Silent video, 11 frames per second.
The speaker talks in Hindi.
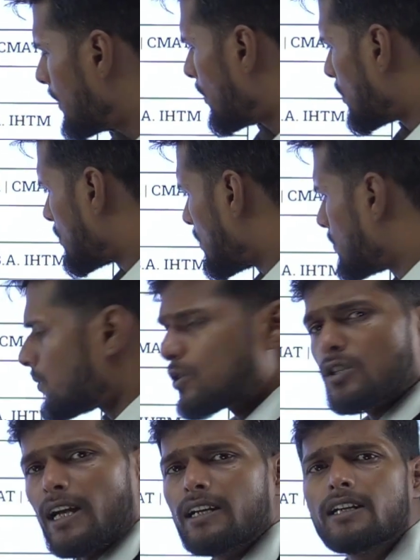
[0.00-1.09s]
हॉस्टल स्पोर्ट्स
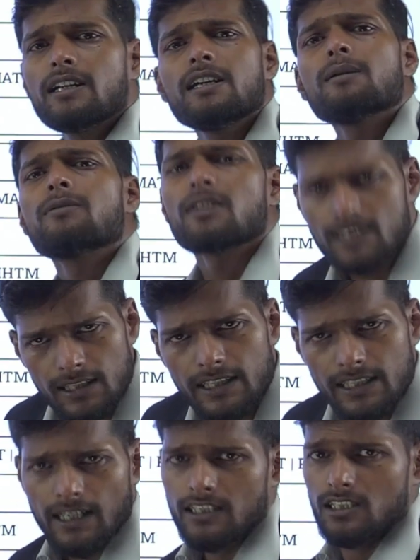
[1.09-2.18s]
कैंटीन ये फैसिलिटी
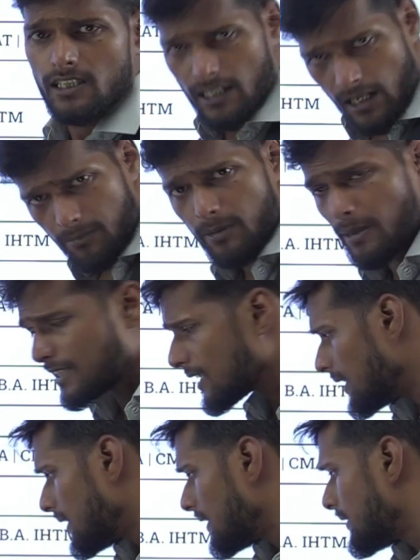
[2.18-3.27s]
हैं जिनके नाम पे पैसा ले
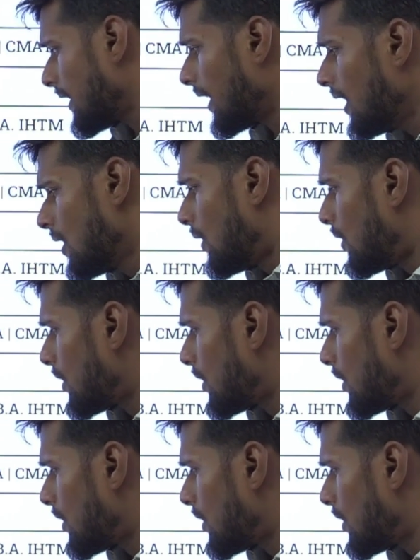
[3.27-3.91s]
लेते हैं और